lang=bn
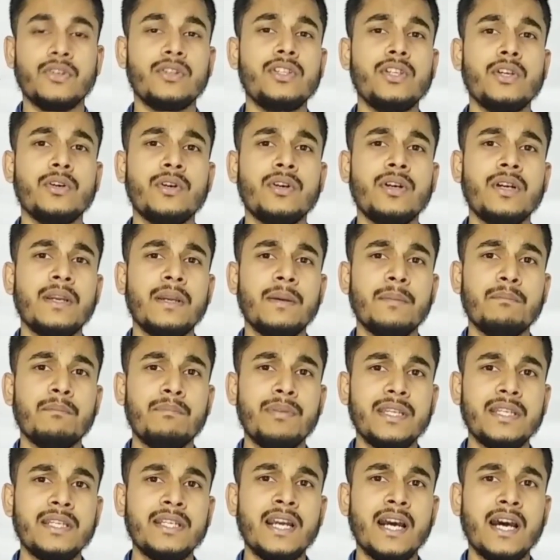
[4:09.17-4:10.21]
যদিও
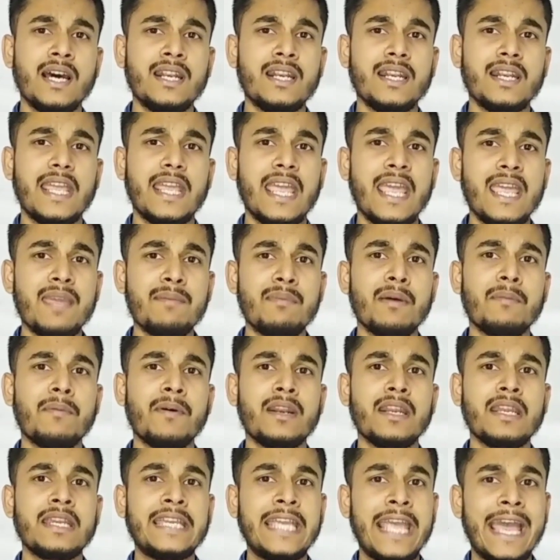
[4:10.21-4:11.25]
বিজ্ঞান এই
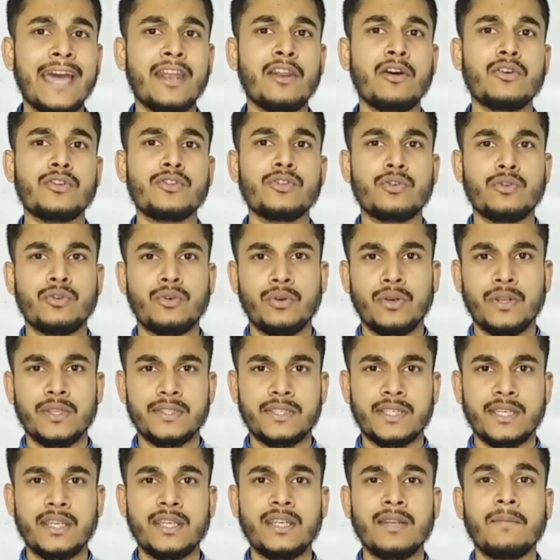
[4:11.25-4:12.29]
ব্যাপারে জ্ঞান অর্জন
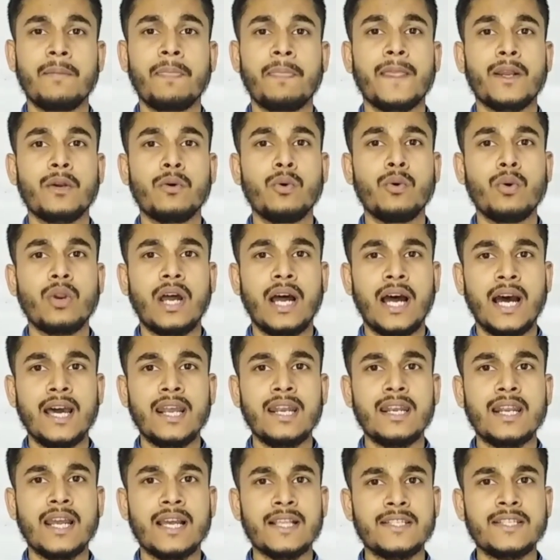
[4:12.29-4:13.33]
করেছে
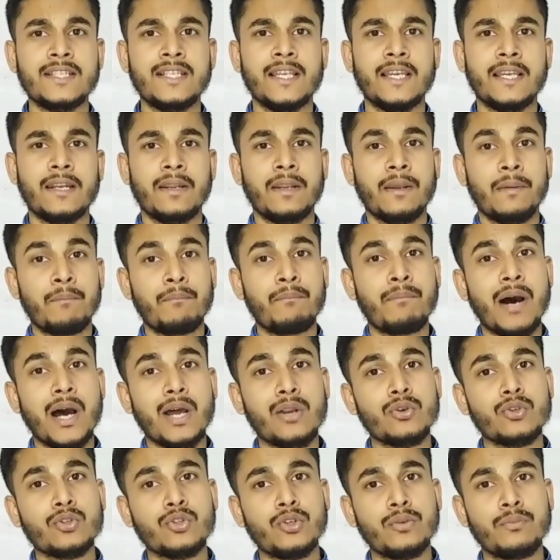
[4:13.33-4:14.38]
কোরআন নাজিলের
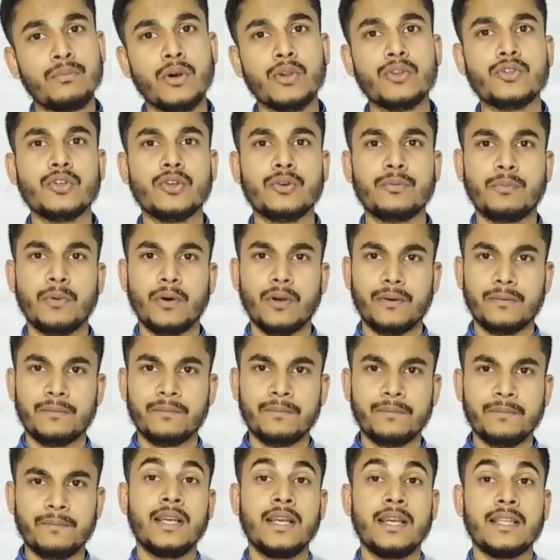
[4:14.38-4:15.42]
বারোশো বছর পর
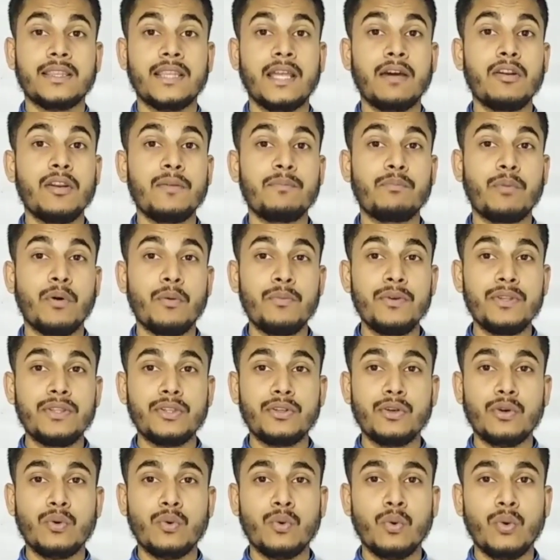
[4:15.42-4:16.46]
তাহলে
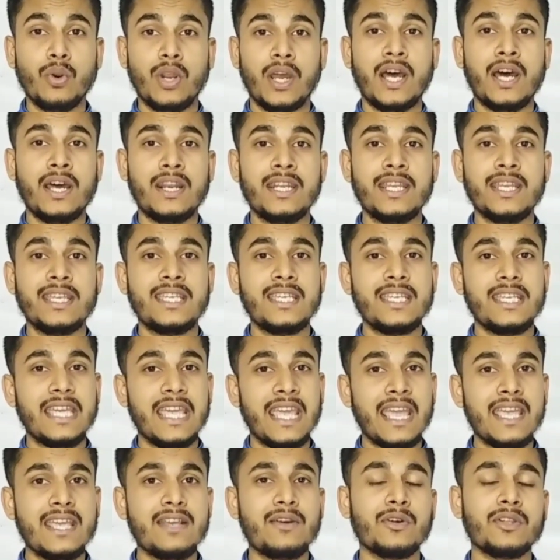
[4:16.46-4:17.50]
পবিত্র কোরআনে কি
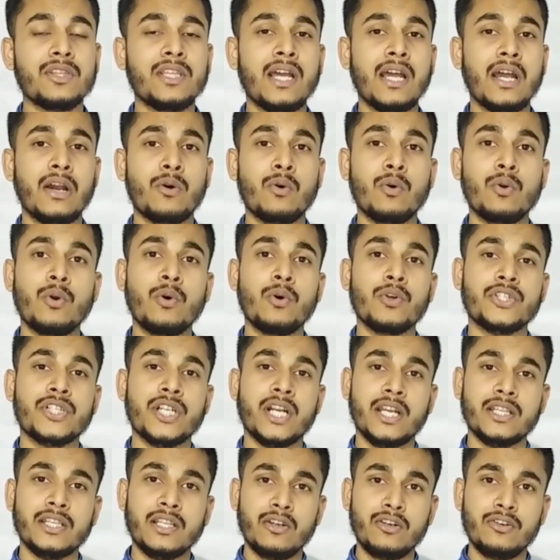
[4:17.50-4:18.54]
এই কথা কোনো
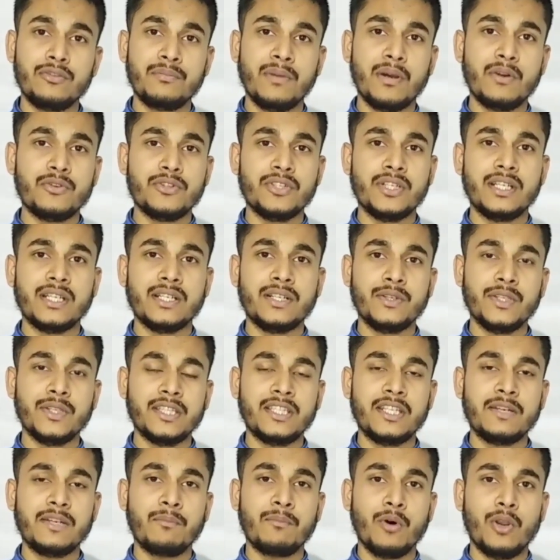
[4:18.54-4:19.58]
সাধারণ মানুষের
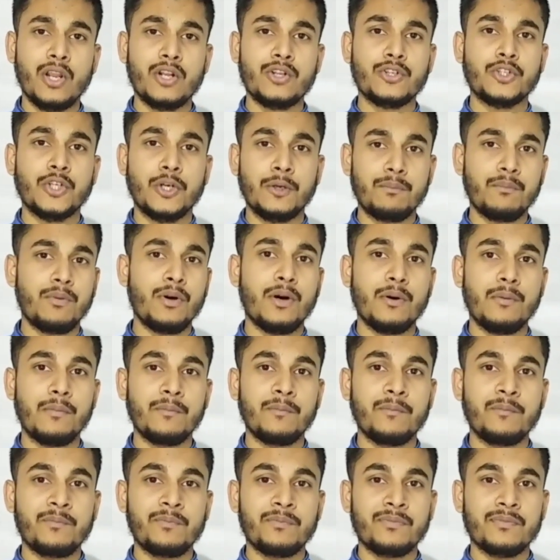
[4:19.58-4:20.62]
ক্ষেত্রে বলা সম্ভব